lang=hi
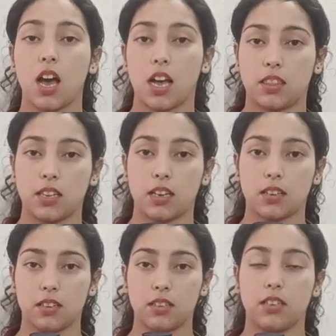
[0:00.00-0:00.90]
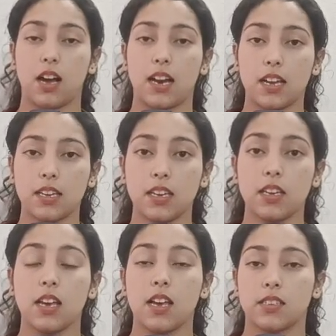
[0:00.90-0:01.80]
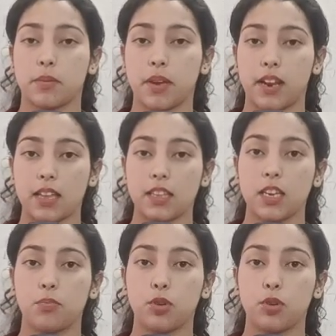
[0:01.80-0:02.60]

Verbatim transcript: हत्या कर दी हालांकि समय रहते ही